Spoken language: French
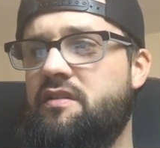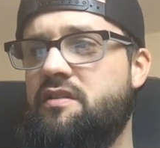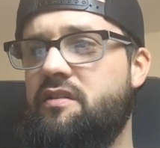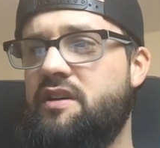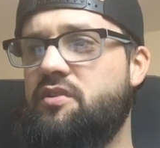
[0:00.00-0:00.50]

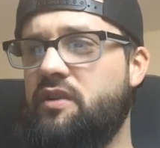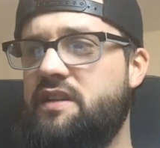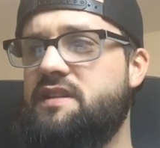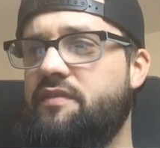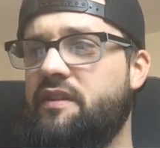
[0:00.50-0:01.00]
Ouais, je connais
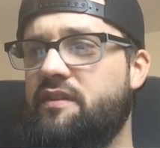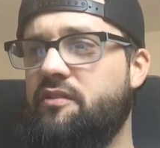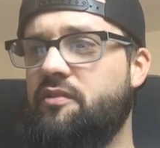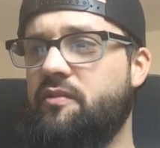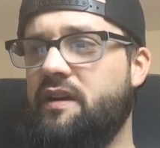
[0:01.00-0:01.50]
Steven, de
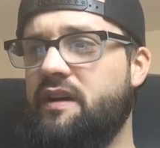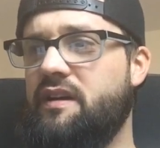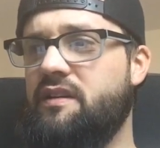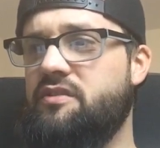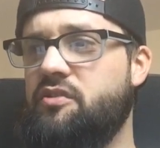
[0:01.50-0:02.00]
nom. Hein.
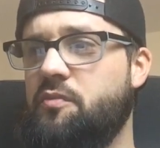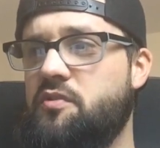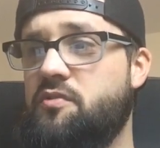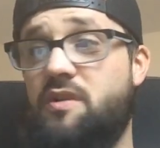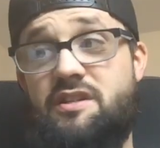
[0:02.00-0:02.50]
J'en
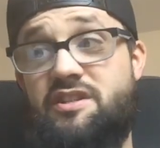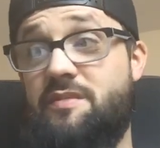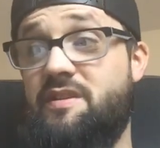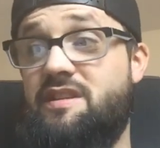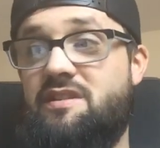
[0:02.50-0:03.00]
pense quoi J'ai
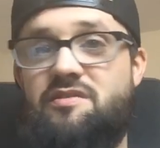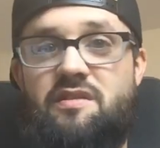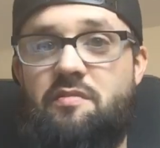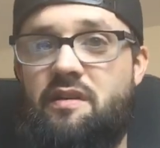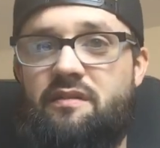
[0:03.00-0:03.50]
jamais été, je sais
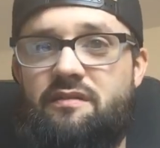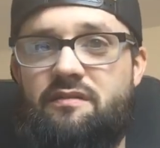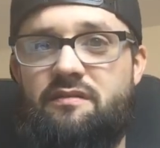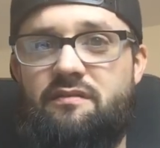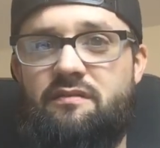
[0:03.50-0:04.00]
pas.
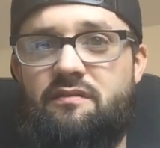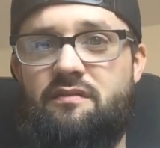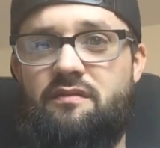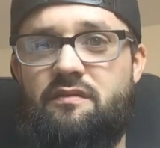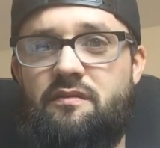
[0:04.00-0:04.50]

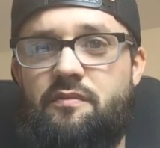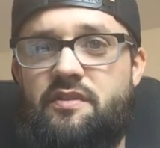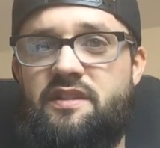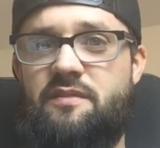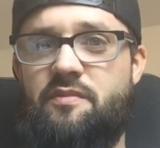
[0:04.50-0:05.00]

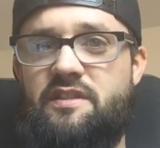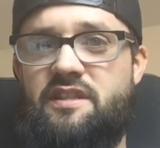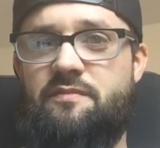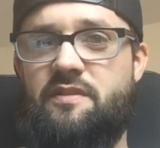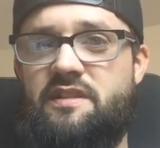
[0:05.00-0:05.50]
Petit,
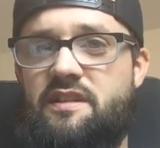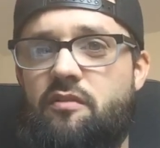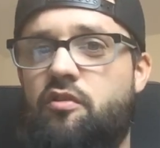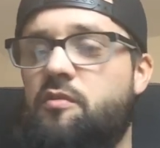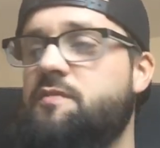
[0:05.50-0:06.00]
petit, petit. On
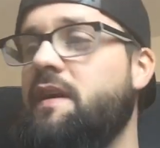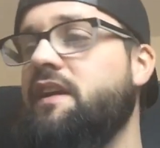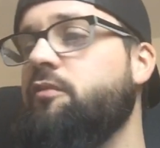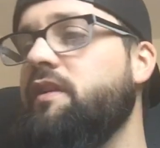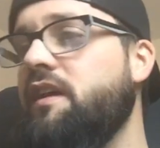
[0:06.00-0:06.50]
commence par la
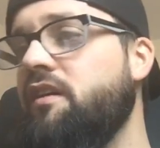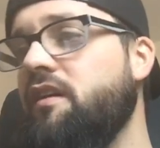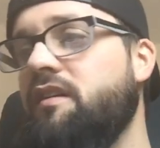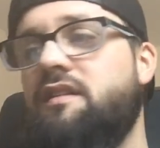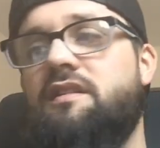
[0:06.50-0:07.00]
truite
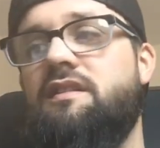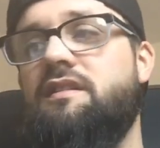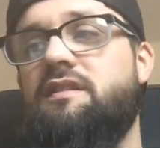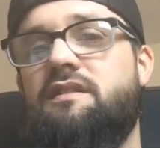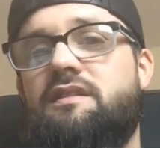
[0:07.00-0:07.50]
alors.
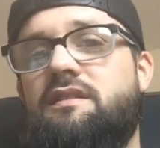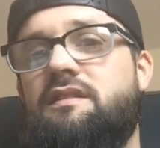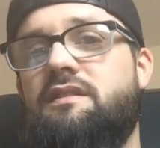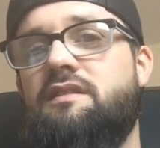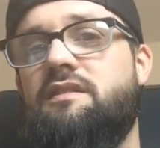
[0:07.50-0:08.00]

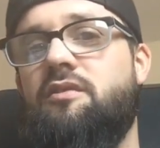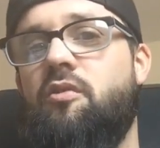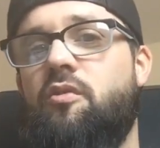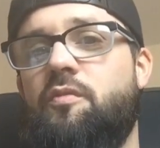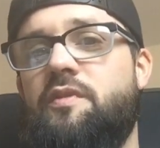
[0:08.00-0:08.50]

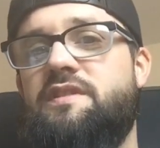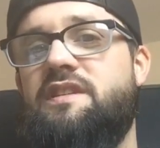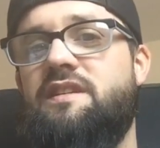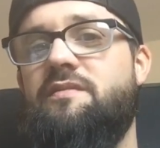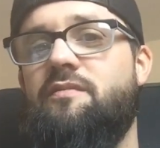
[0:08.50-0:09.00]
Gros,
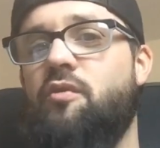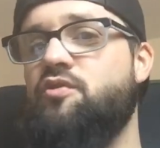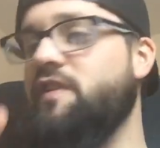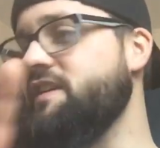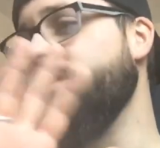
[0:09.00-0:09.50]
petit. Bon, je vois qu'il y a